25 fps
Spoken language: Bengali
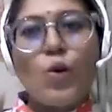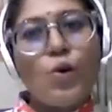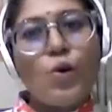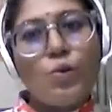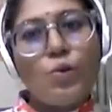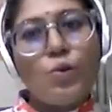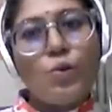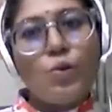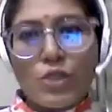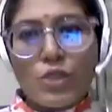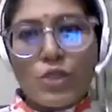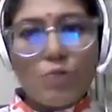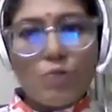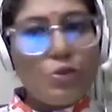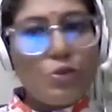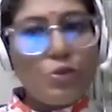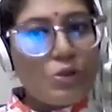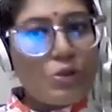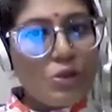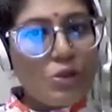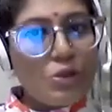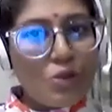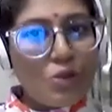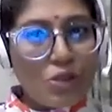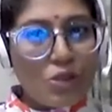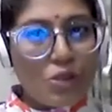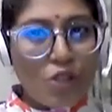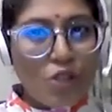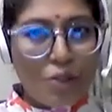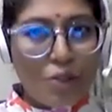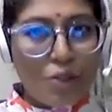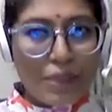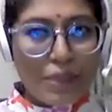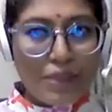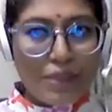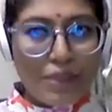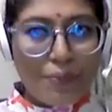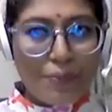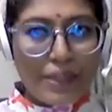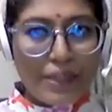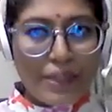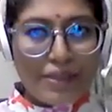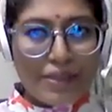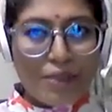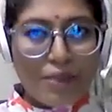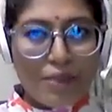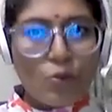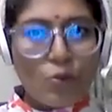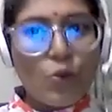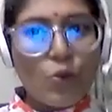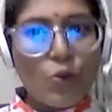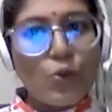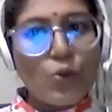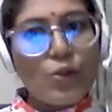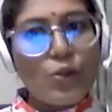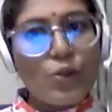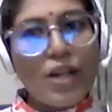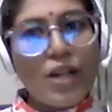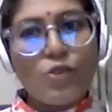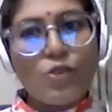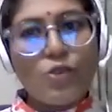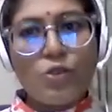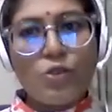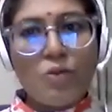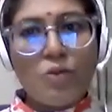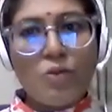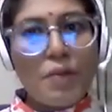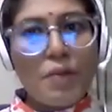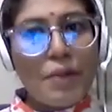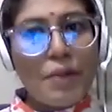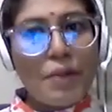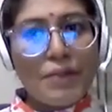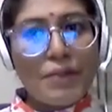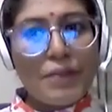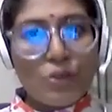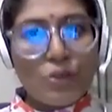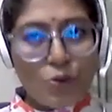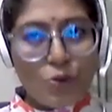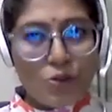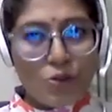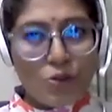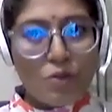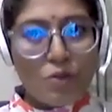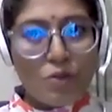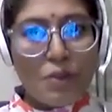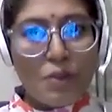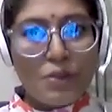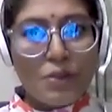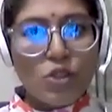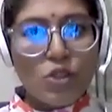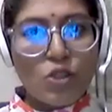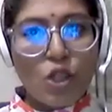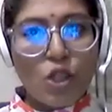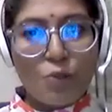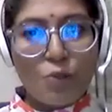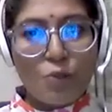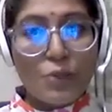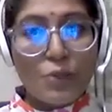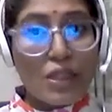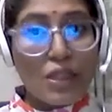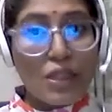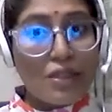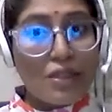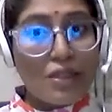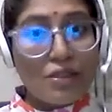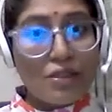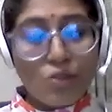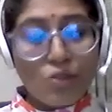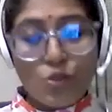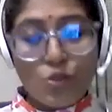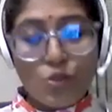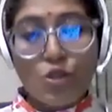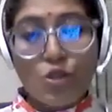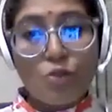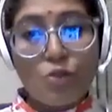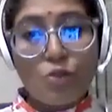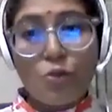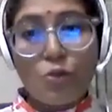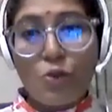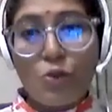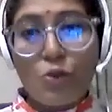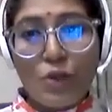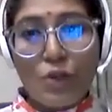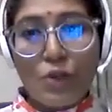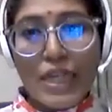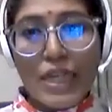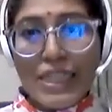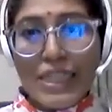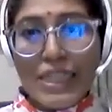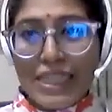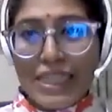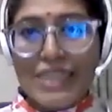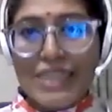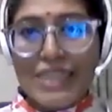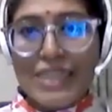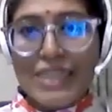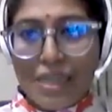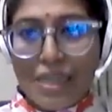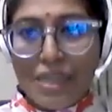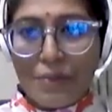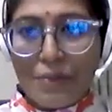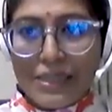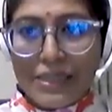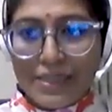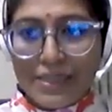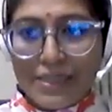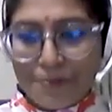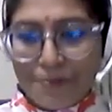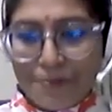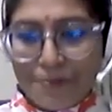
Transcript: প্রতিবন্ধী হয়ে জন্মাতে পারতাম কোনো না কোনো ভাবে আমরা সুস্থভাবে জন্মি জন্ম হয়ে গিয়েছে আমাদের